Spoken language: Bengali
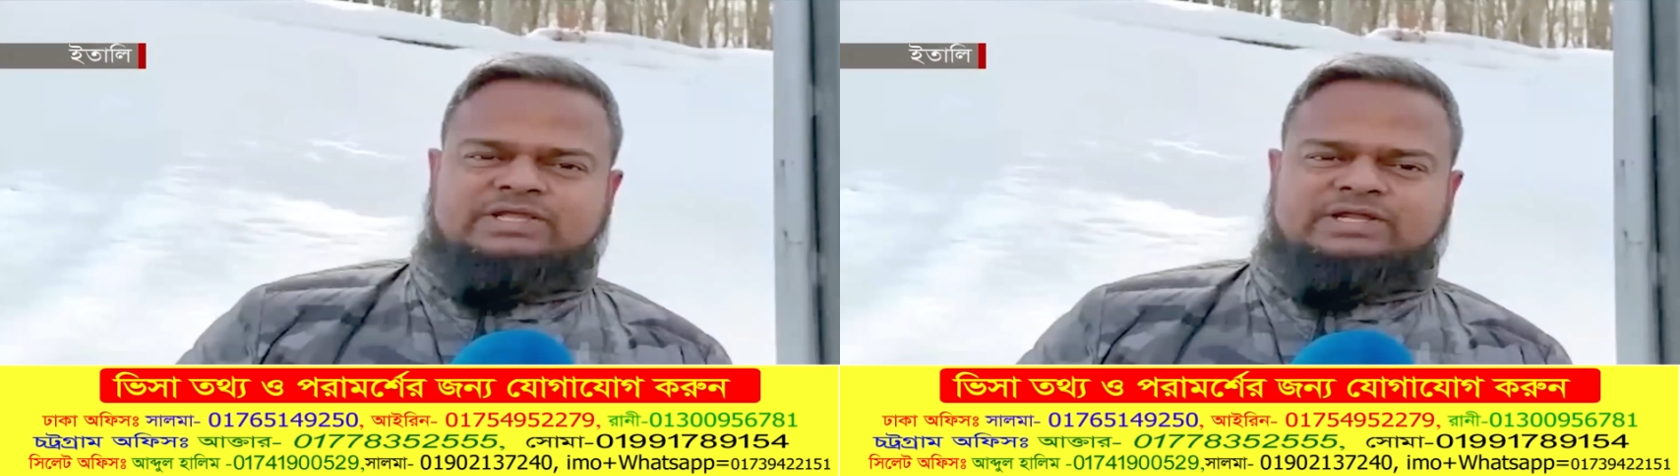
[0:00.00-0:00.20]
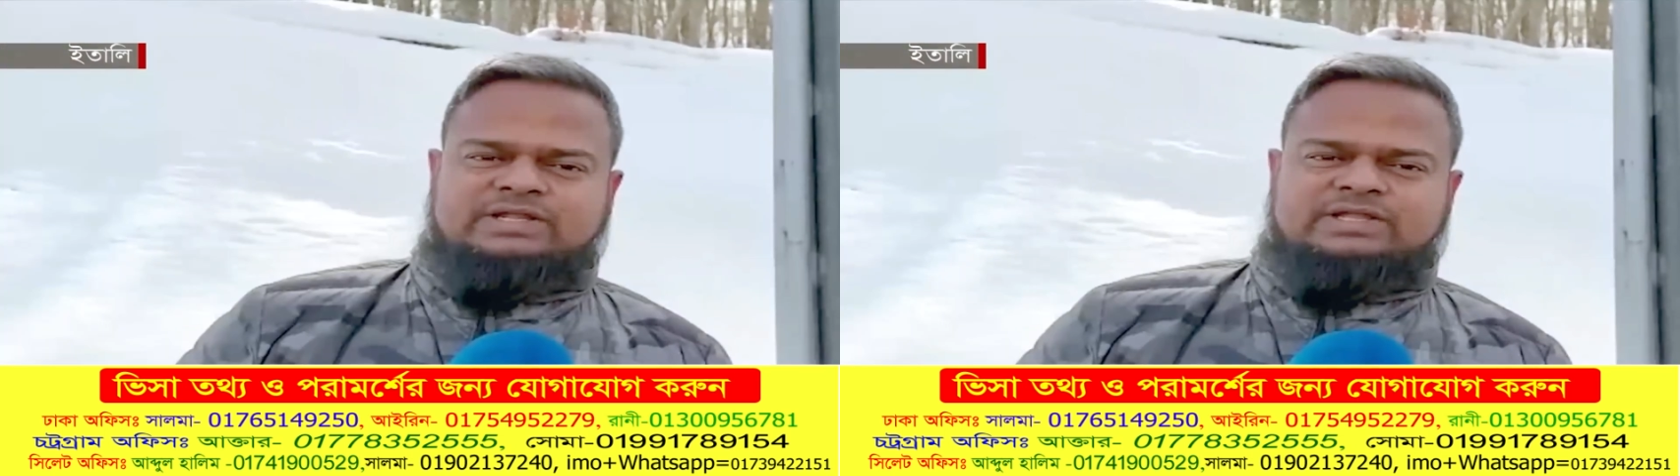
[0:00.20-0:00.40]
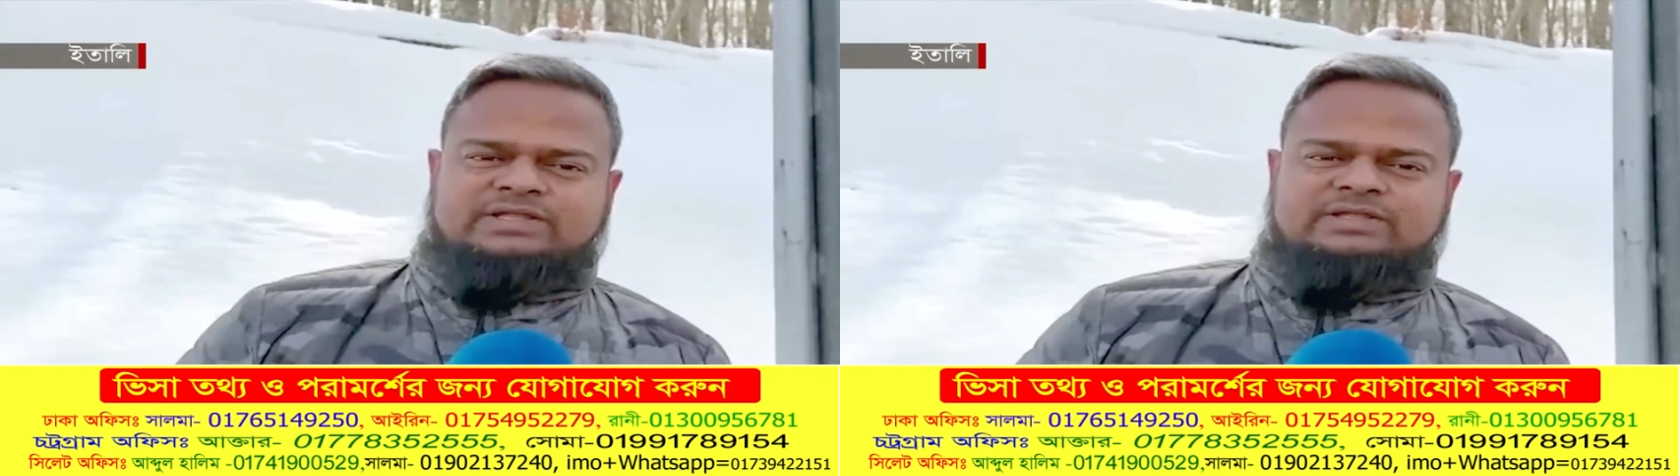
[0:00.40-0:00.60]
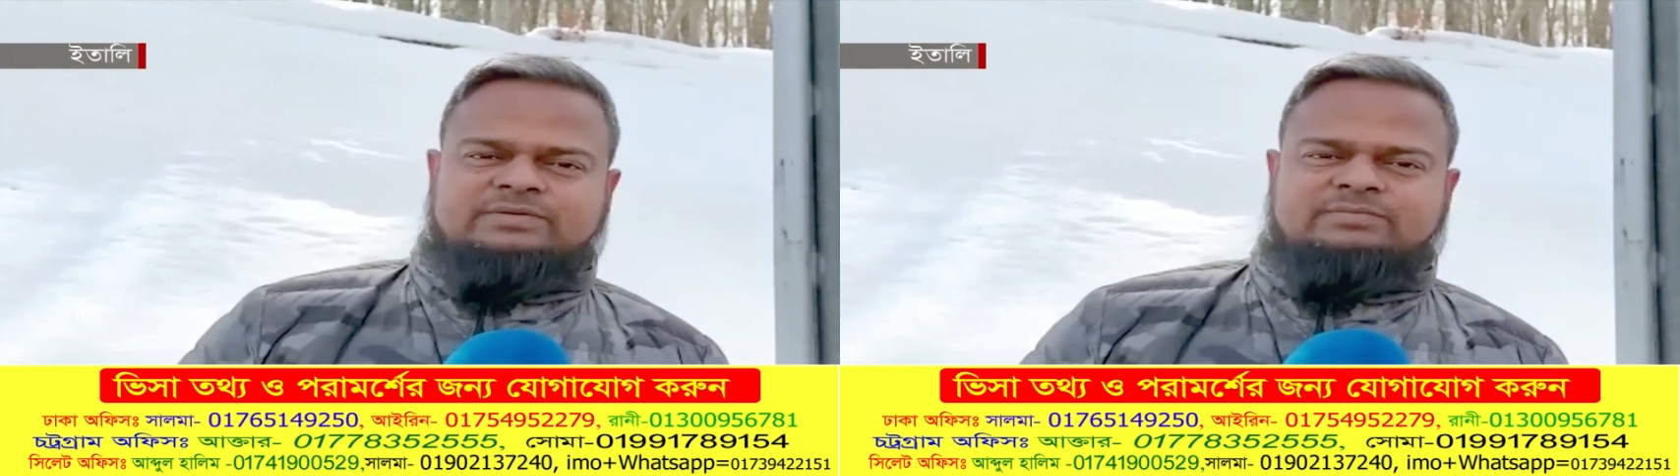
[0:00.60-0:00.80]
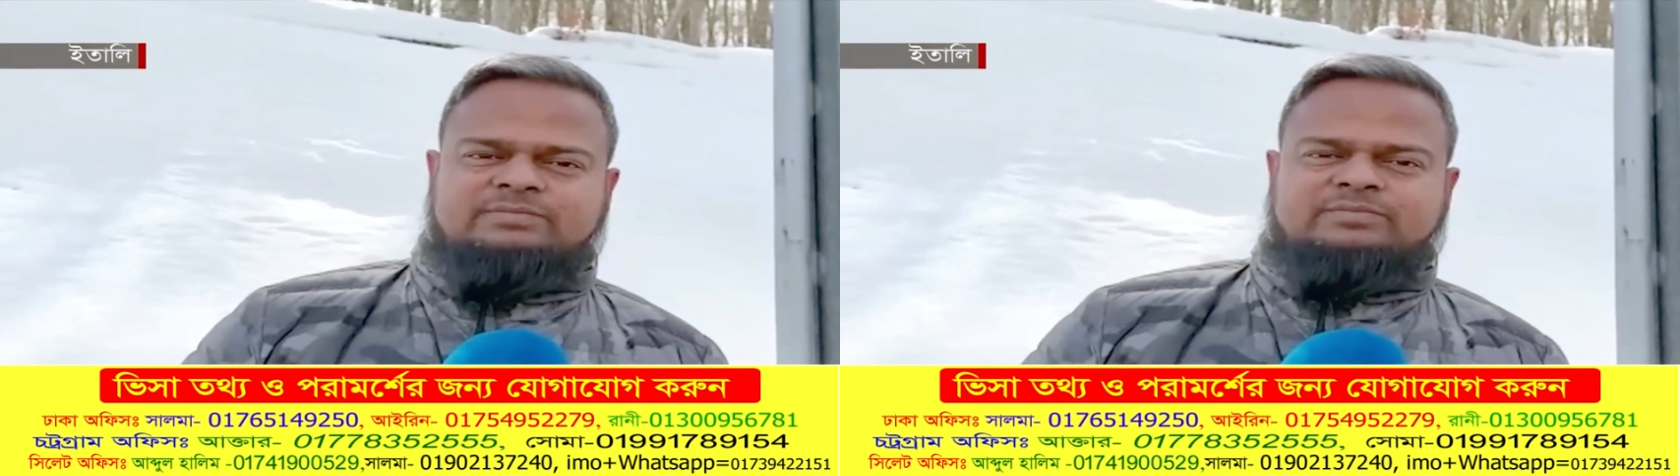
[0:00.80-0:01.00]
এখানে
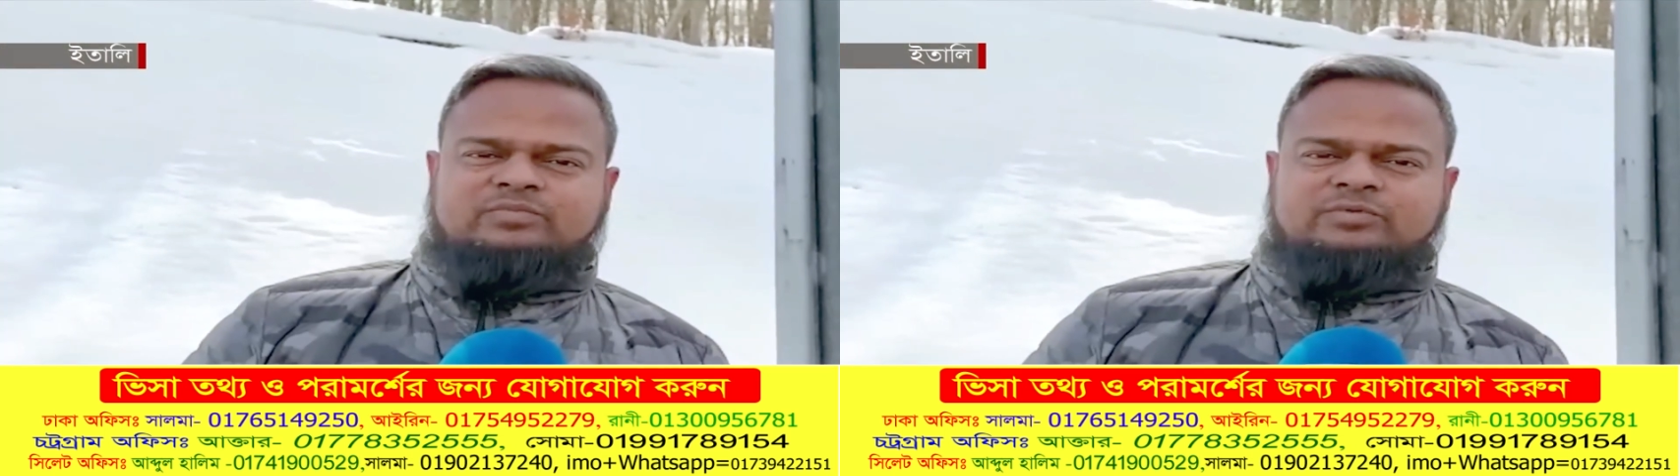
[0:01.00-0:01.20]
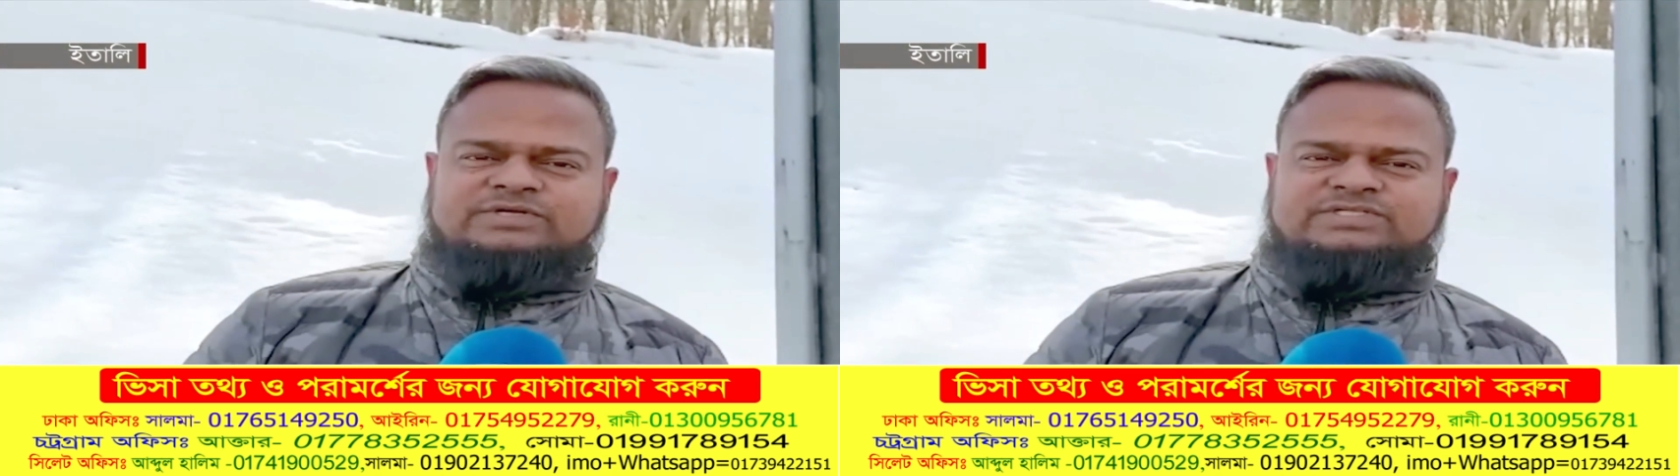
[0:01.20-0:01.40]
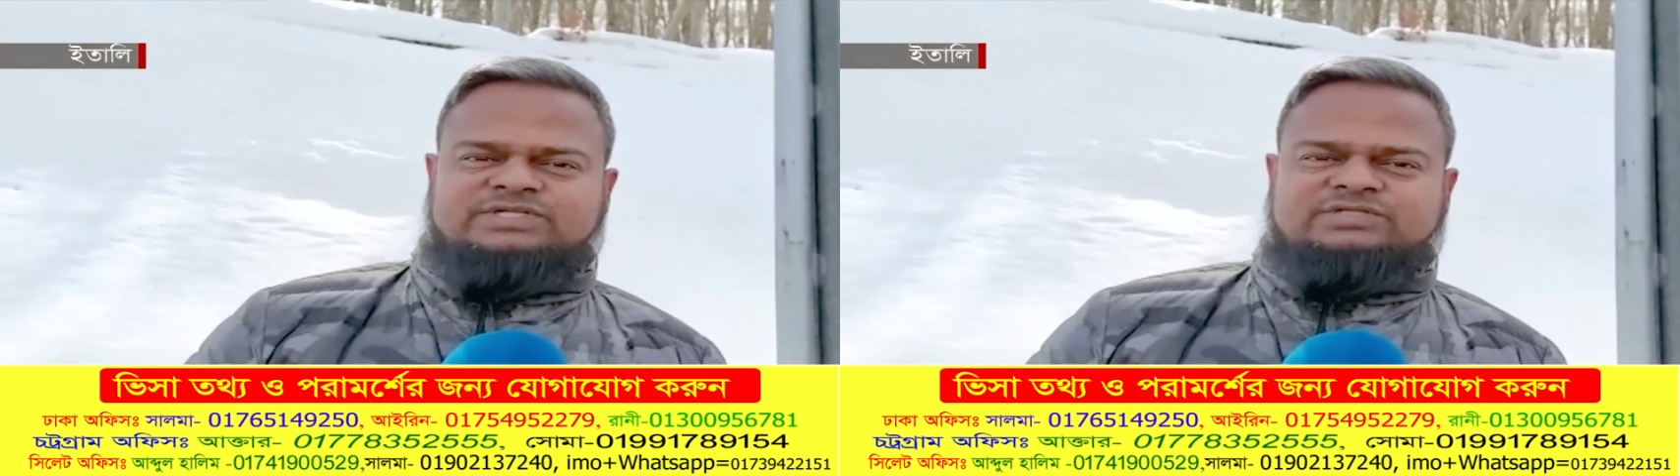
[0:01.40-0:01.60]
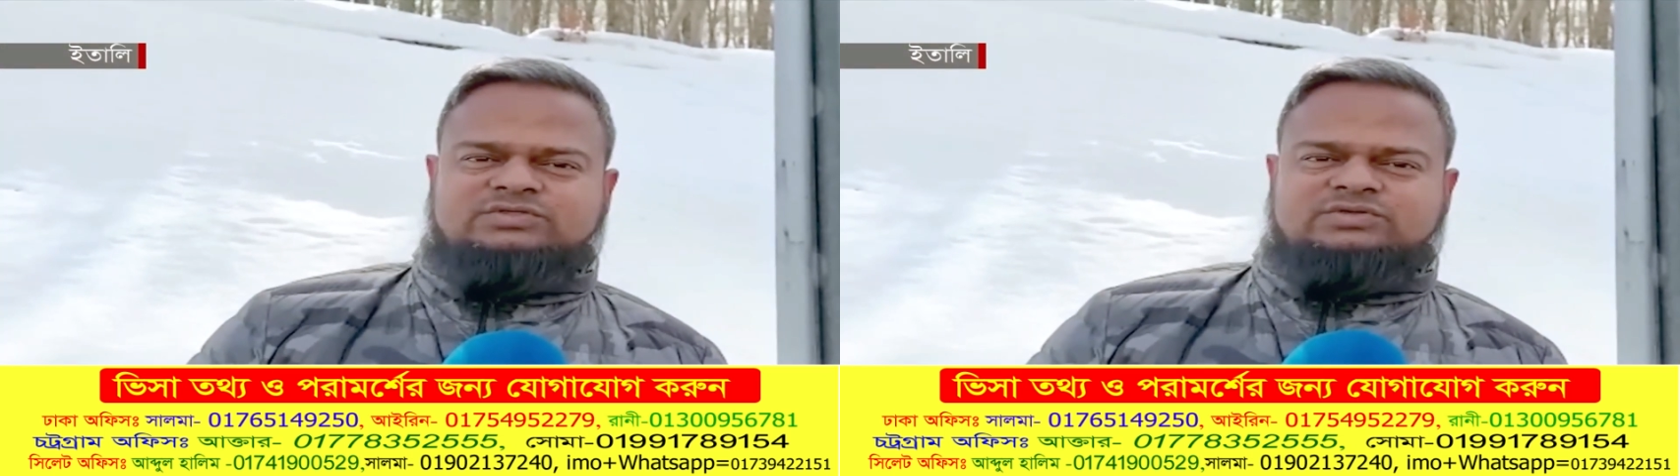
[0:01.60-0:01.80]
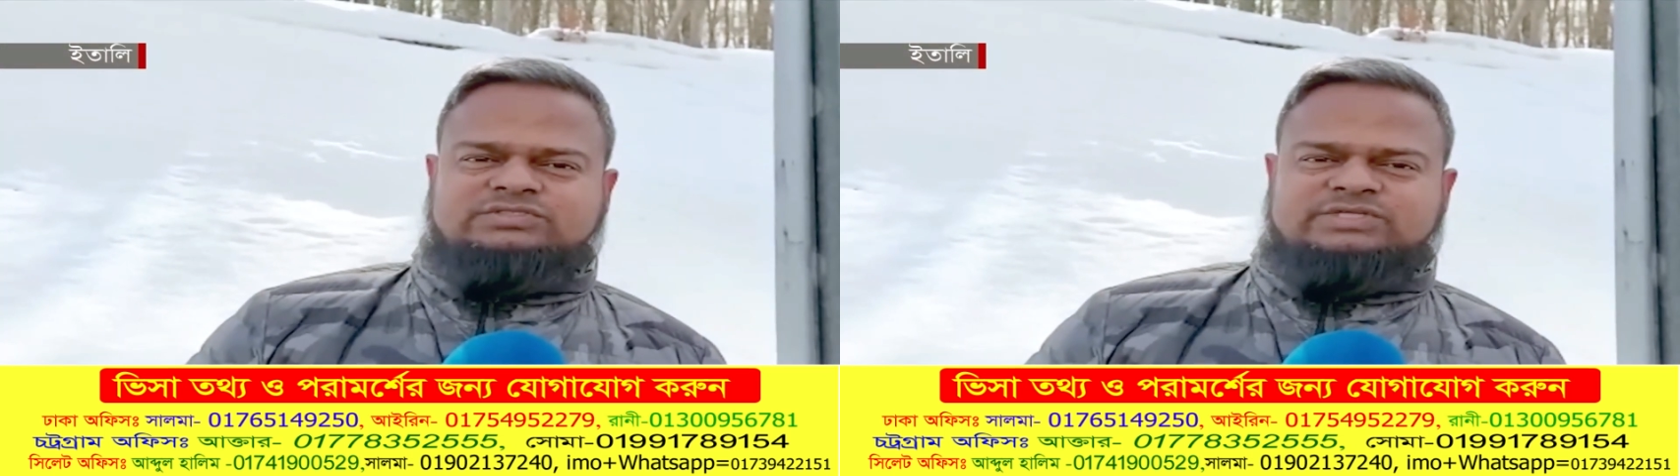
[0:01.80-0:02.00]
প্রবাসীদের
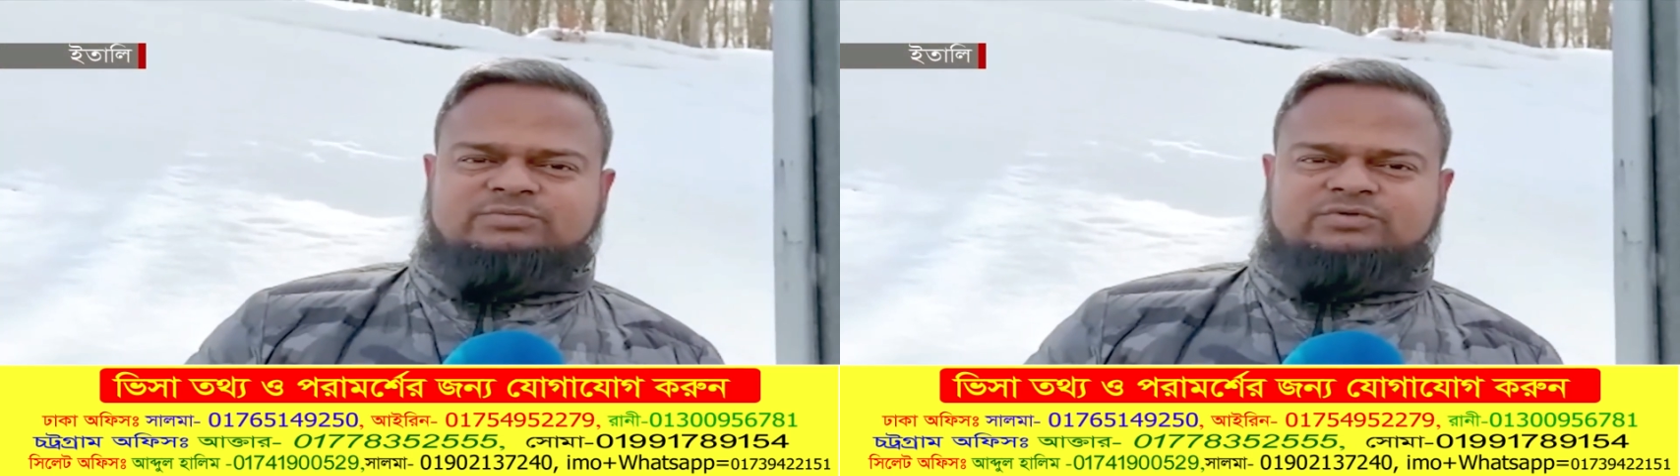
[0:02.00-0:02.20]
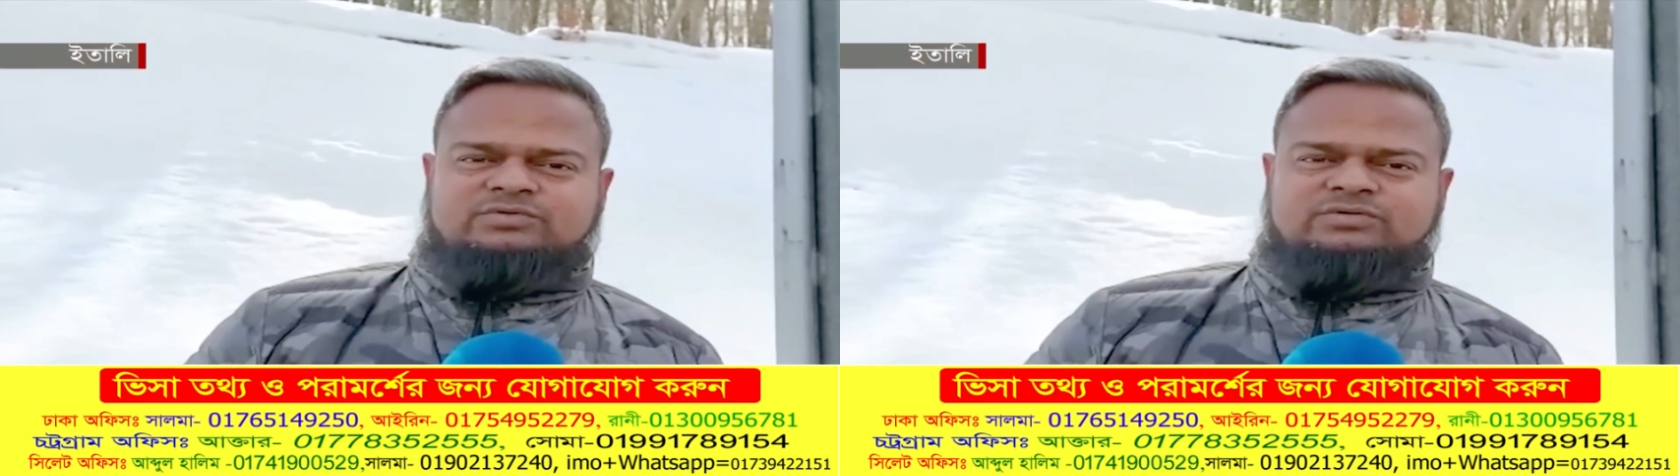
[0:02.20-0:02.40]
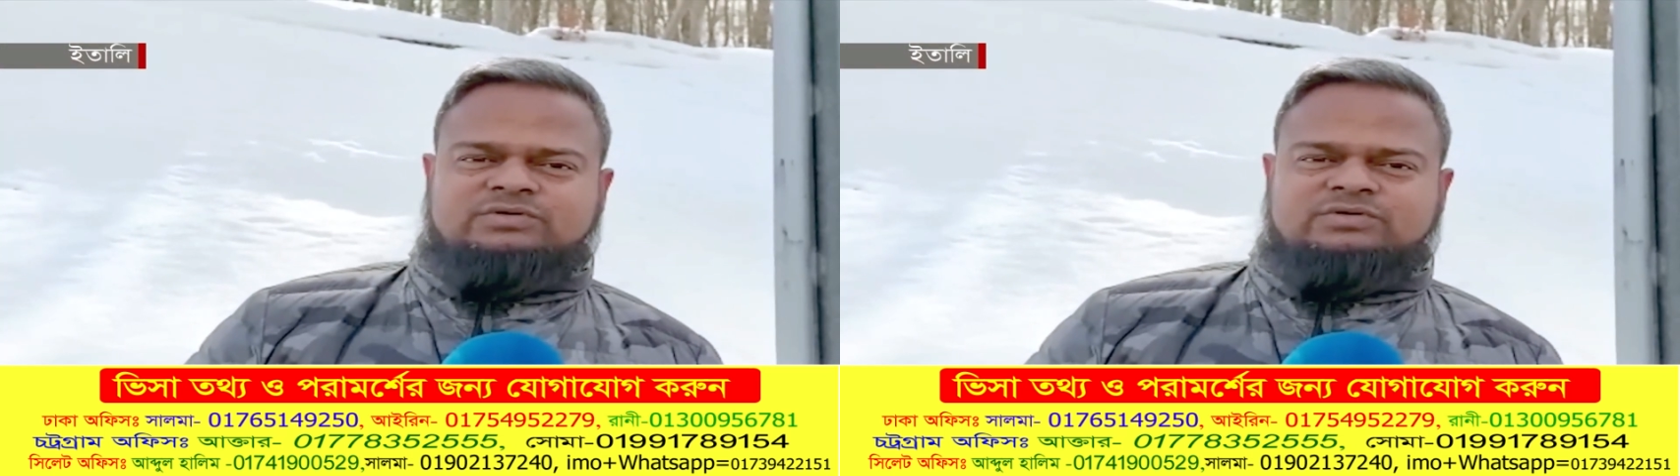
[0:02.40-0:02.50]
জন্য যেমন